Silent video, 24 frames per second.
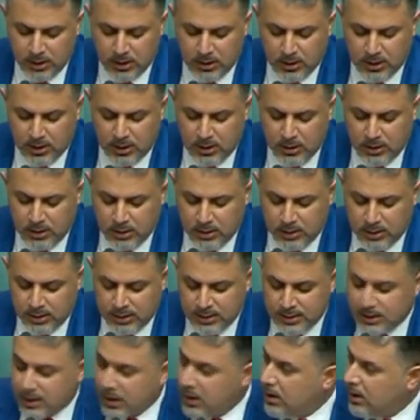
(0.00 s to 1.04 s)
آه،
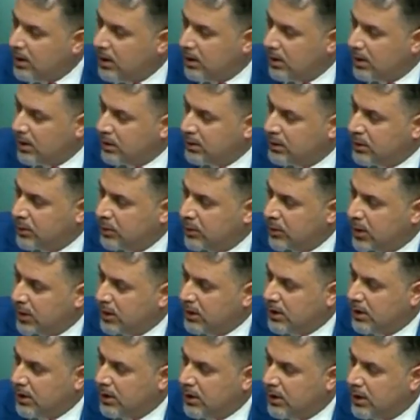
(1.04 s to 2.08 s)
سهر طوال
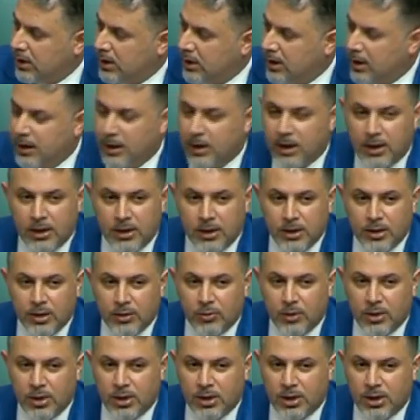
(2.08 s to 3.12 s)
تلك الليالي
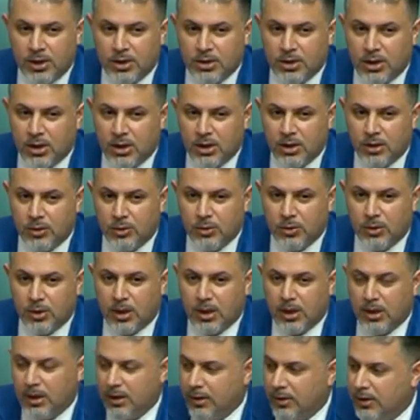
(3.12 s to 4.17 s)
وأنا شاهد
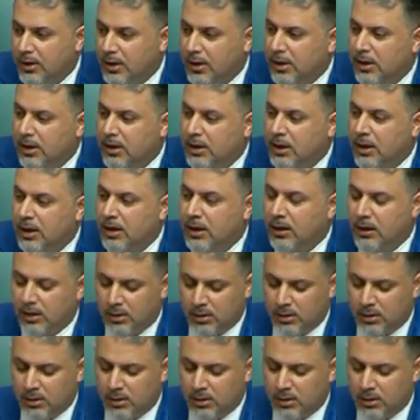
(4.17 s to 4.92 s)
على ذلك